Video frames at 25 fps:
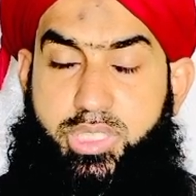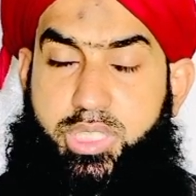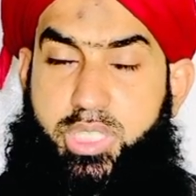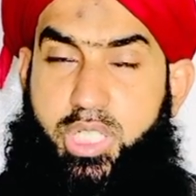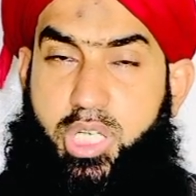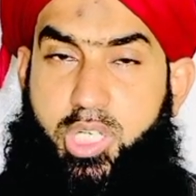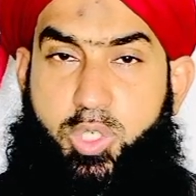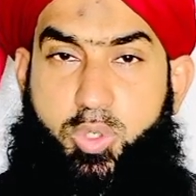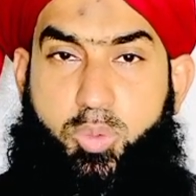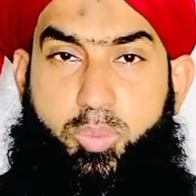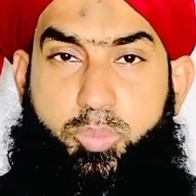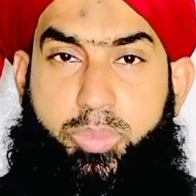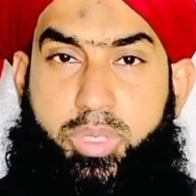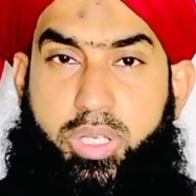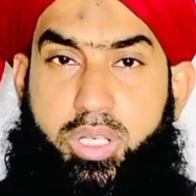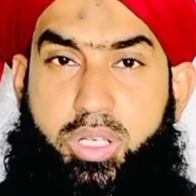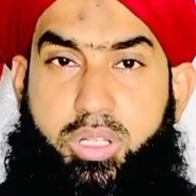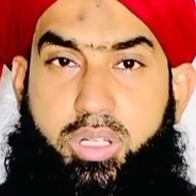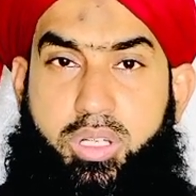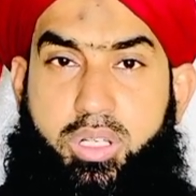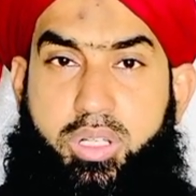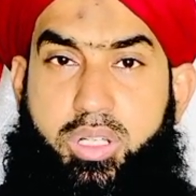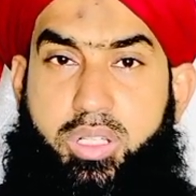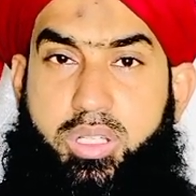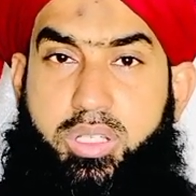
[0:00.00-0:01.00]
जहन्नुम में
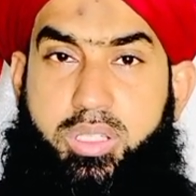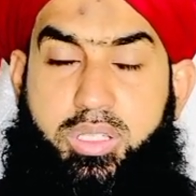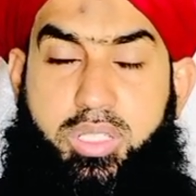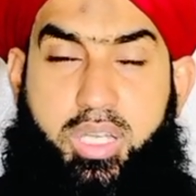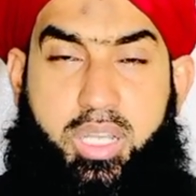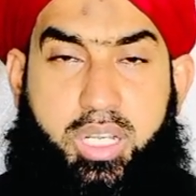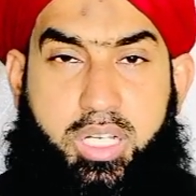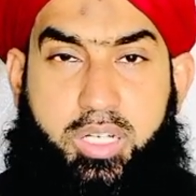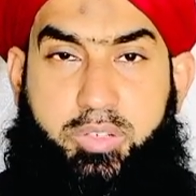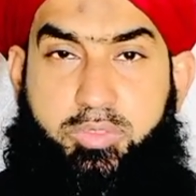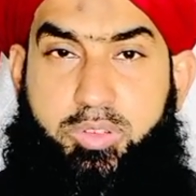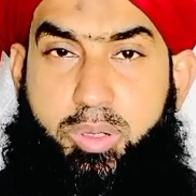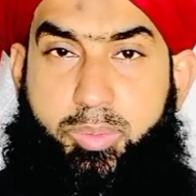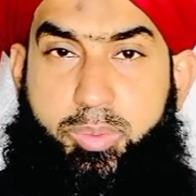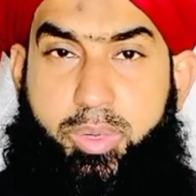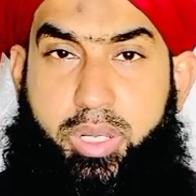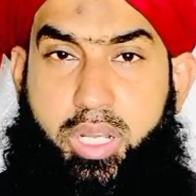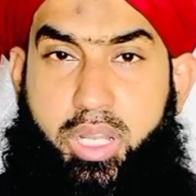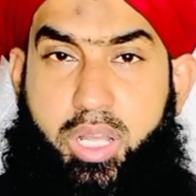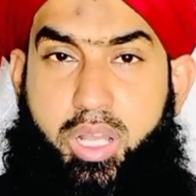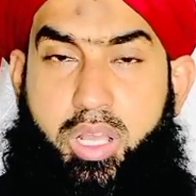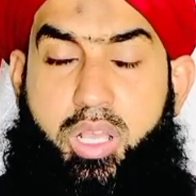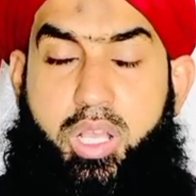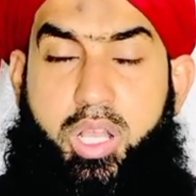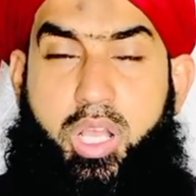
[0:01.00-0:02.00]
दाखिल
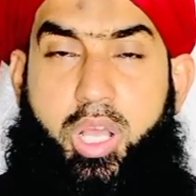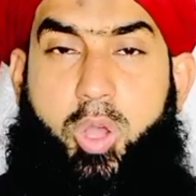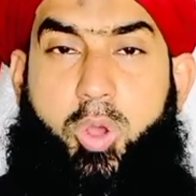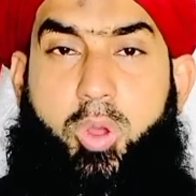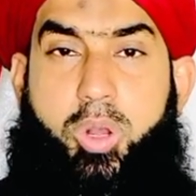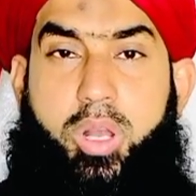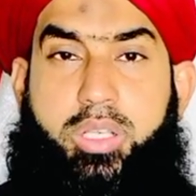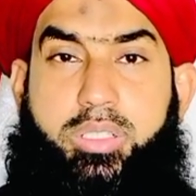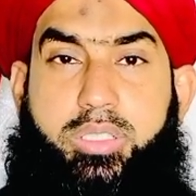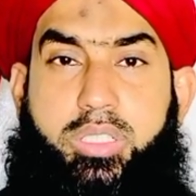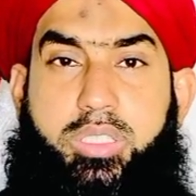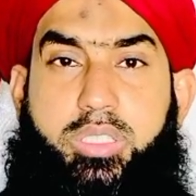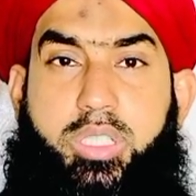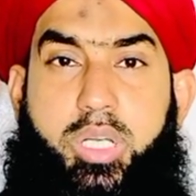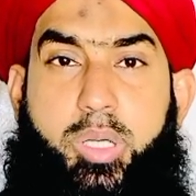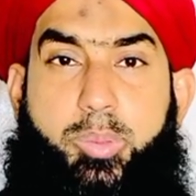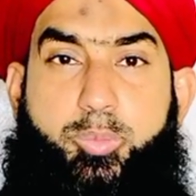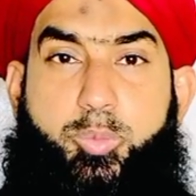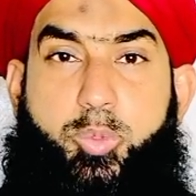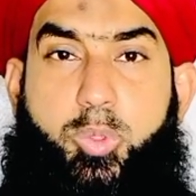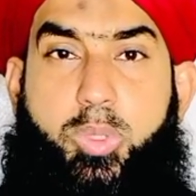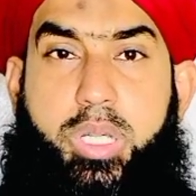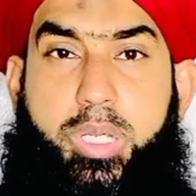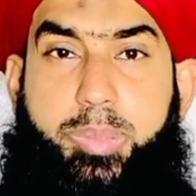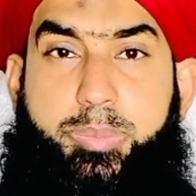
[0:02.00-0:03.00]
फरमाएगा और हज़रत
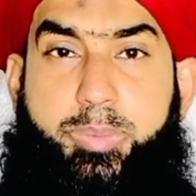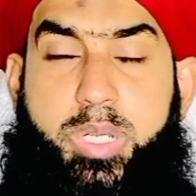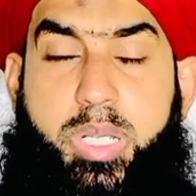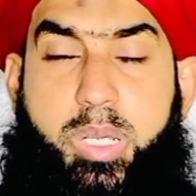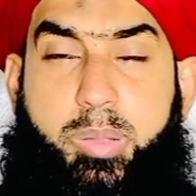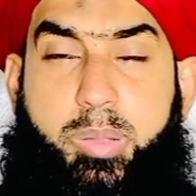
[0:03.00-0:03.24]
अब्दुल्ला इबन